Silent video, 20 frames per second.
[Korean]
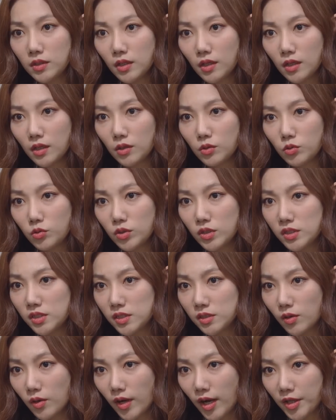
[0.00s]
일에 유리
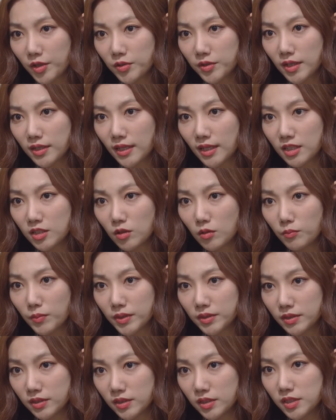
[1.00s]
씨가 관여됐다는
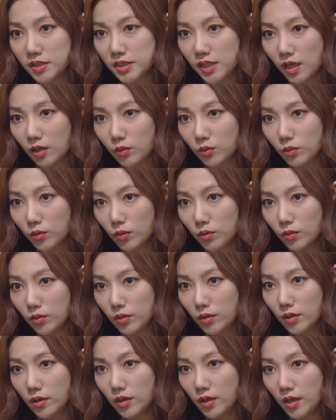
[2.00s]
것만 들키지 않고
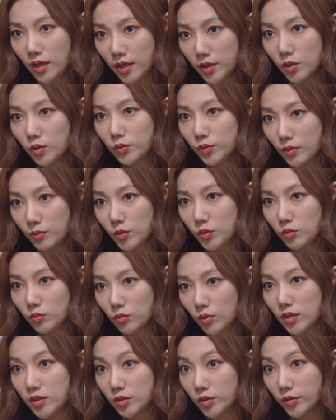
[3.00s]
해결되면
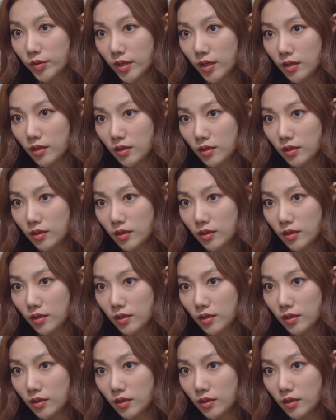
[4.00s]
되는 거네?